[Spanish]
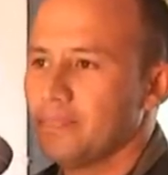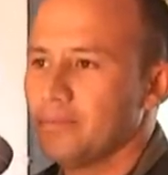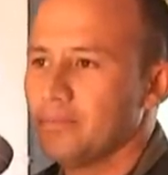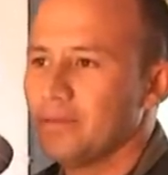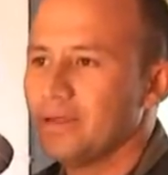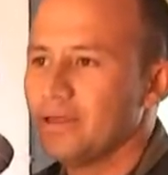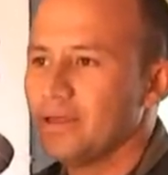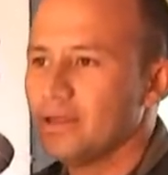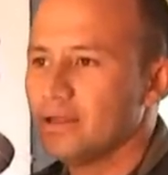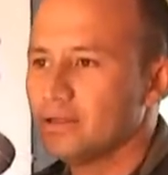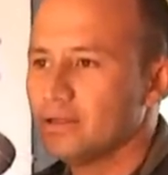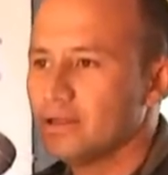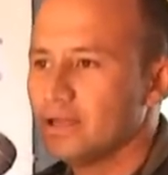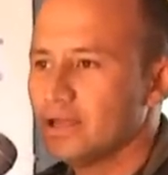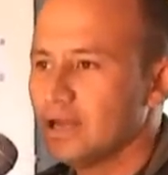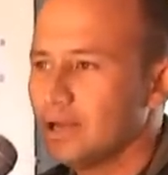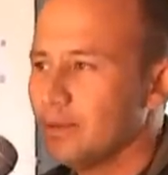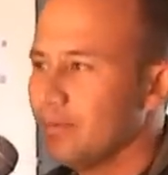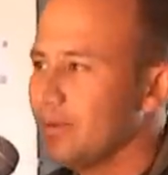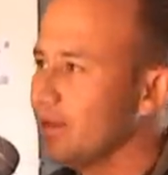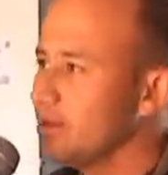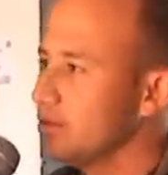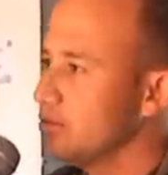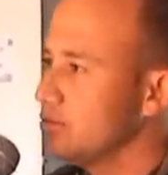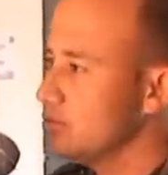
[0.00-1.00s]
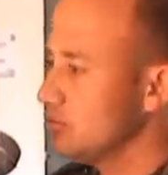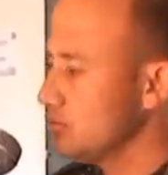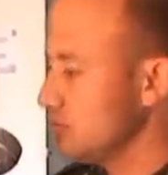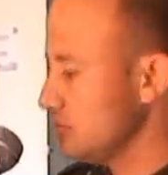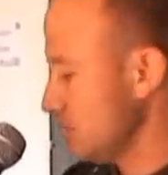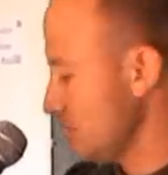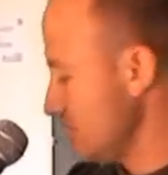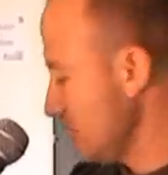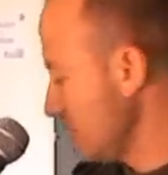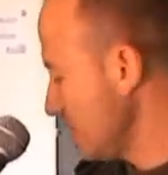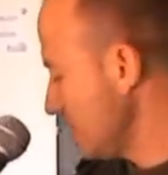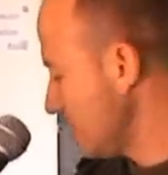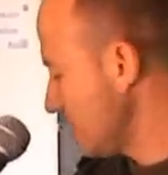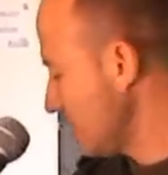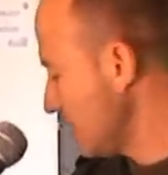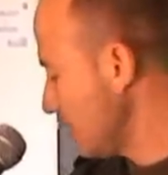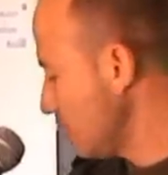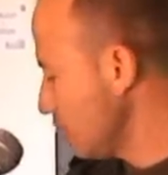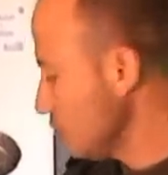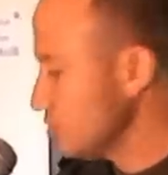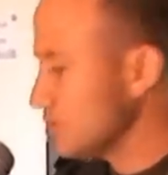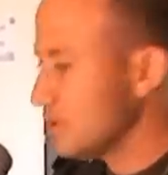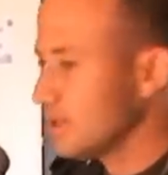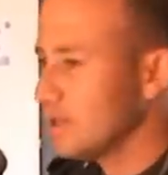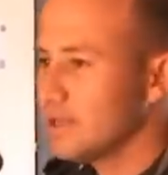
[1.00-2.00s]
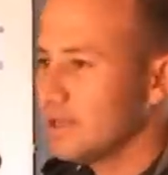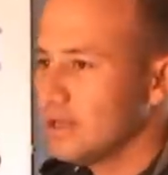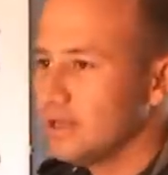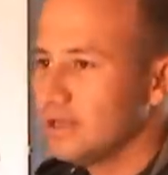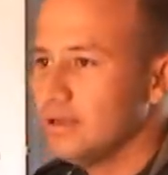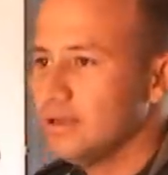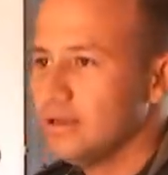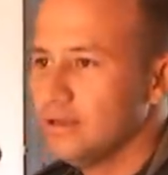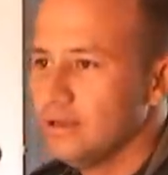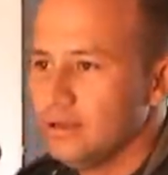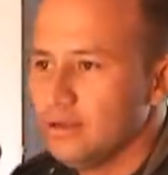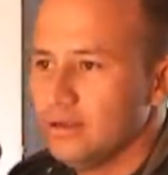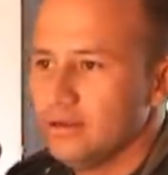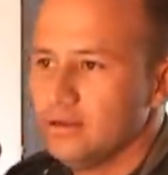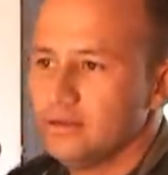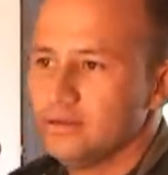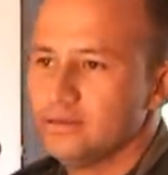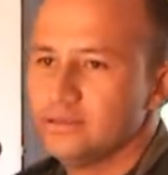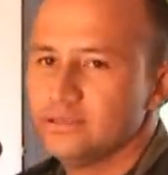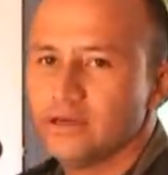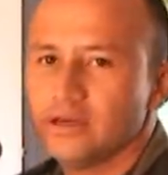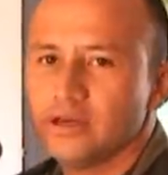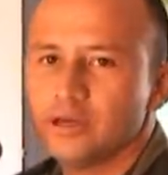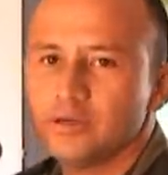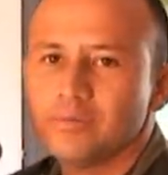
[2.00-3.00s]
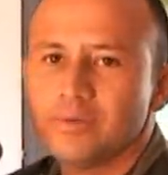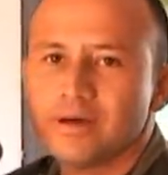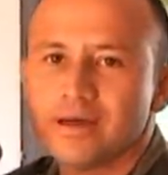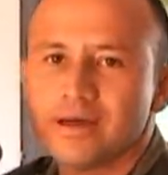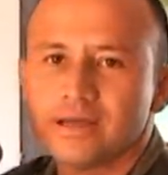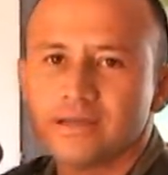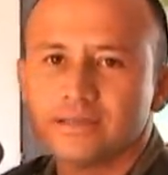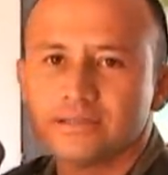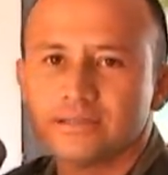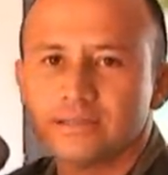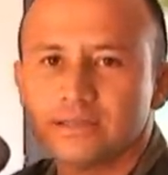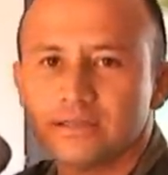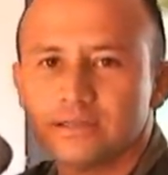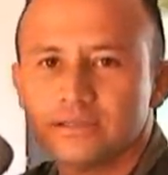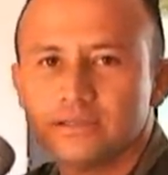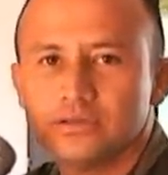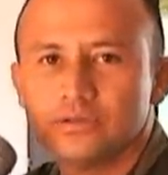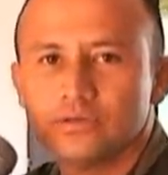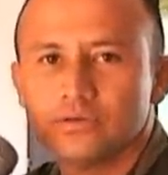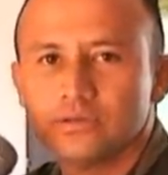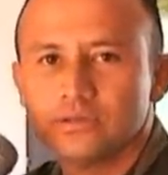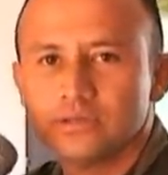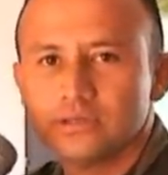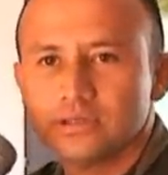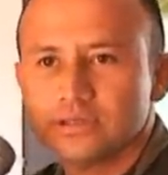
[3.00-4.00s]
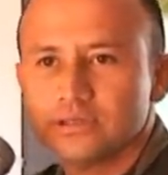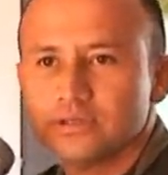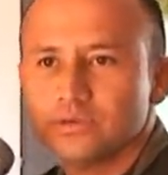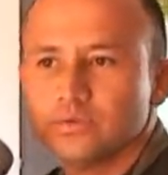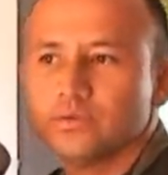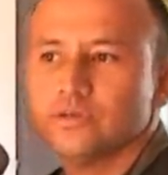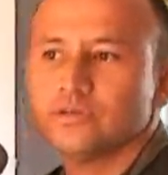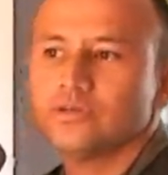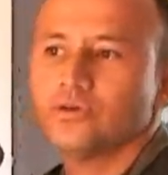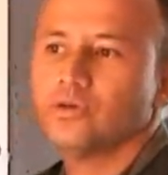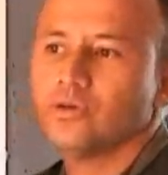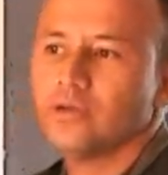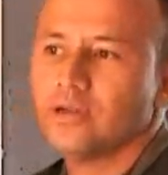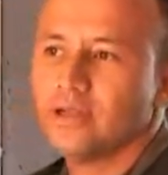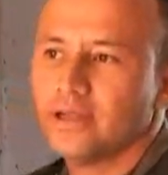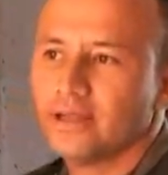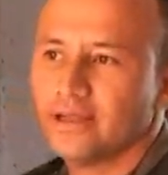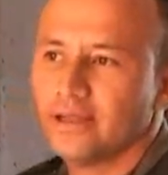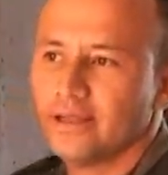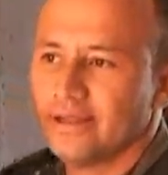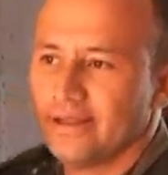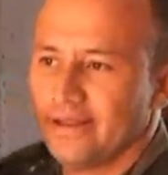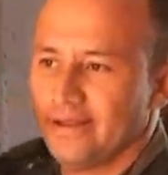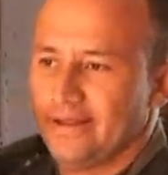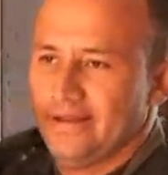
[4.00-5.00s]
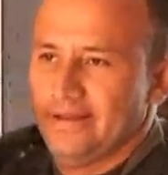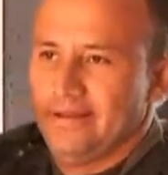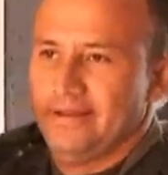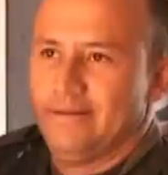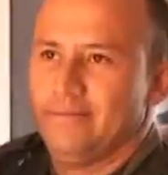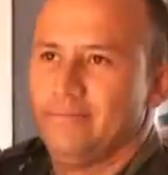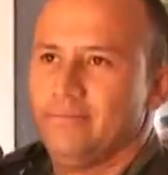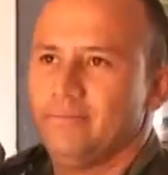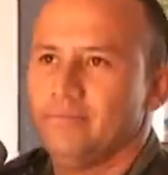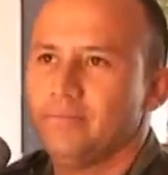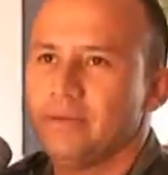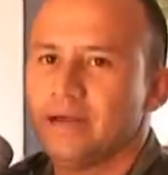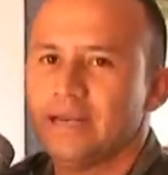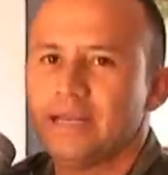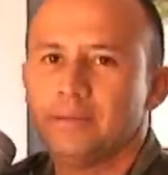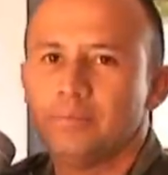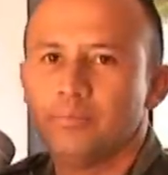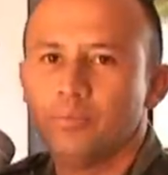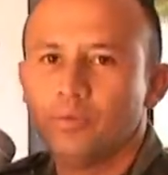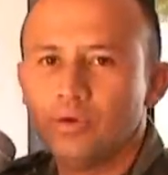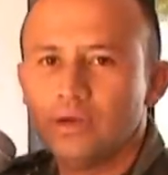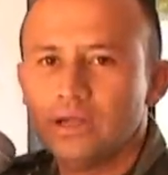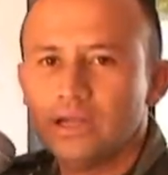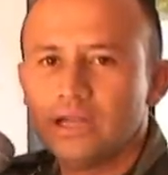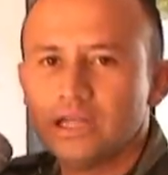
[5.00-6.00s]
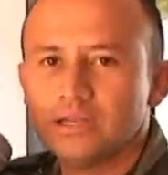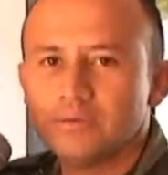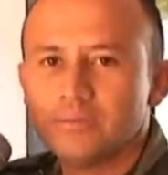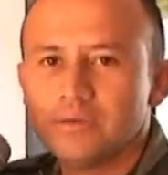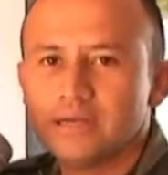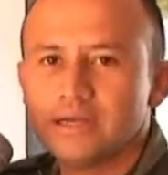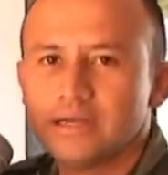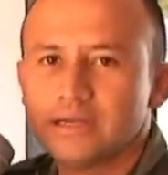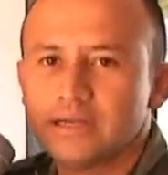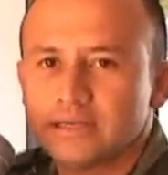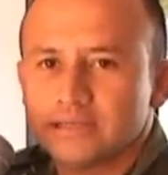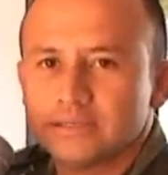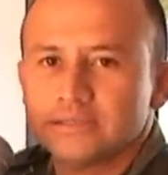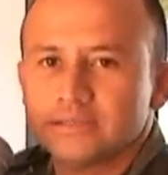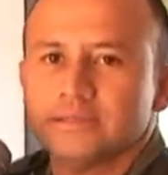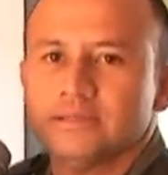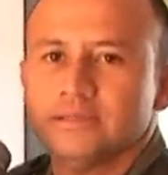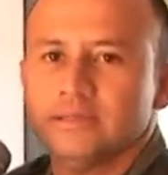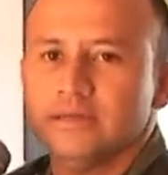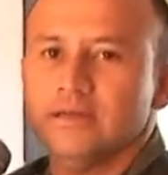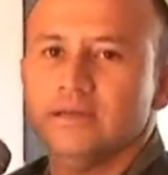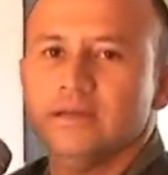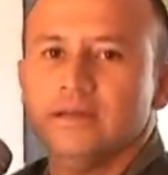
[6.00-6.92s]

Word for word: mediante elementos que tenemos aquí, llaves maestras y toda esta situación, eh, manipulan las máquinas,